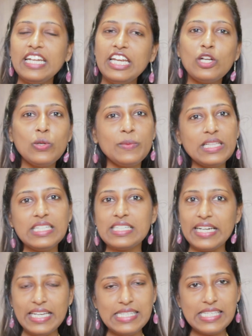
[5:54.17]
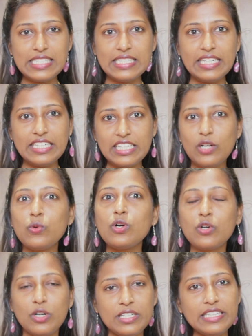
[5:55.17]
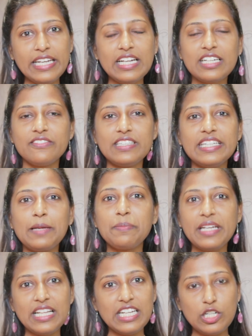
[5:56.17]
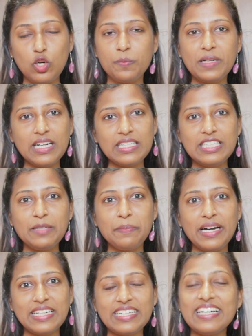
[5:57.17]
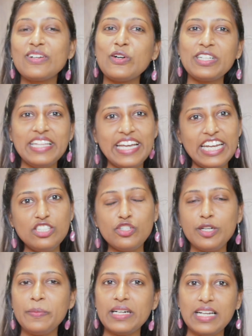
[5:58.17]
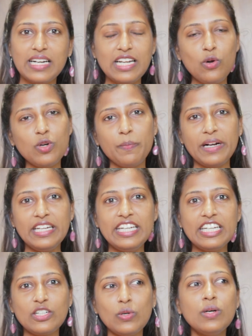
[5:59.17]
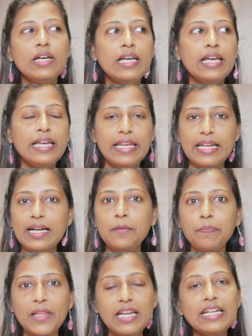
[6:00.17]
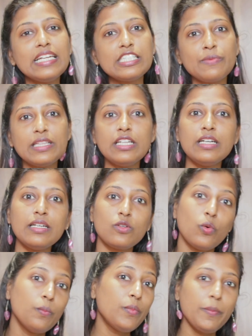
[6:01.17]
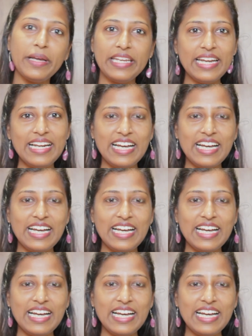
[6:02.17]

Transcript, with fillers: நீங்களும் வந்து ட்ரையல் செஷன் எடுங்க உங்கள் குழந்தைங்களுக்கு வந்து எப்படி அது அடாப்ட் ஆகுதுன்னு பாருங்கள் குழந்தைங்க என்ஜாய் பண்ணாங்கன்னா அவங்க படிக்கட்டும் ஏன்னா இங்கிலீஷ் வந்து ரொம்ப பெரிய